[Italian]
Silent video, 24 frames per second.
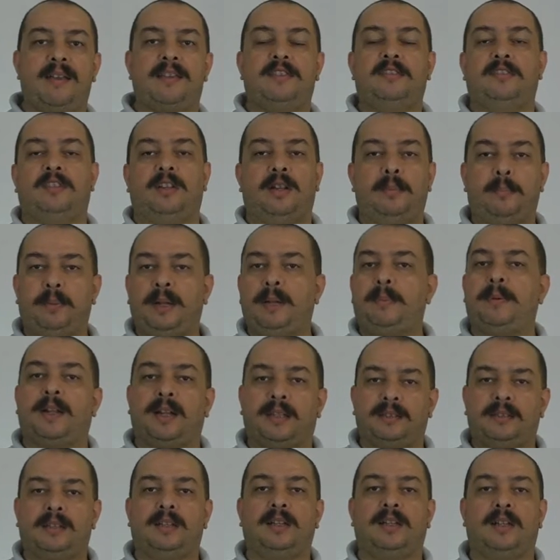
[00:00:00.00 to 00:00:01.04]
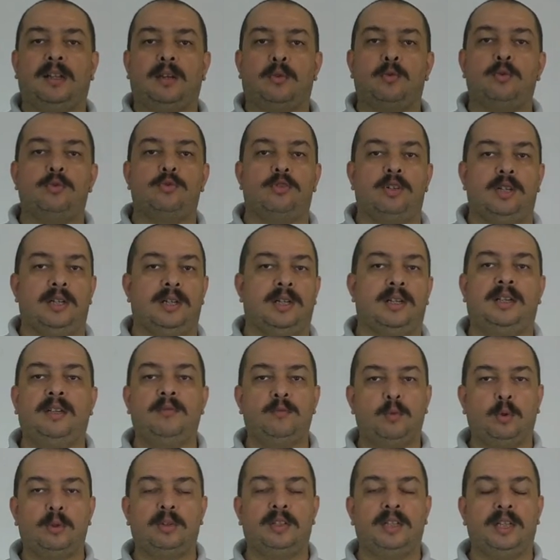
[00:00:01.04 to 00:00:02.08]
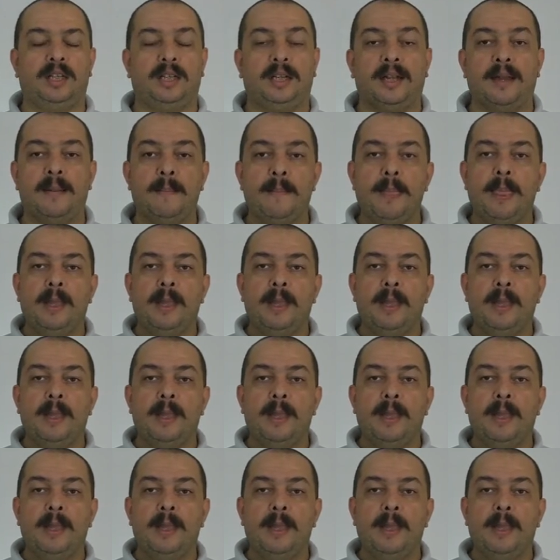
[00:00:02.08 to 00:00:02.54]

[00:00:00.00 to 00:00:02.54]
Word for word: essere preparata dalla cucina. Che vuol dire?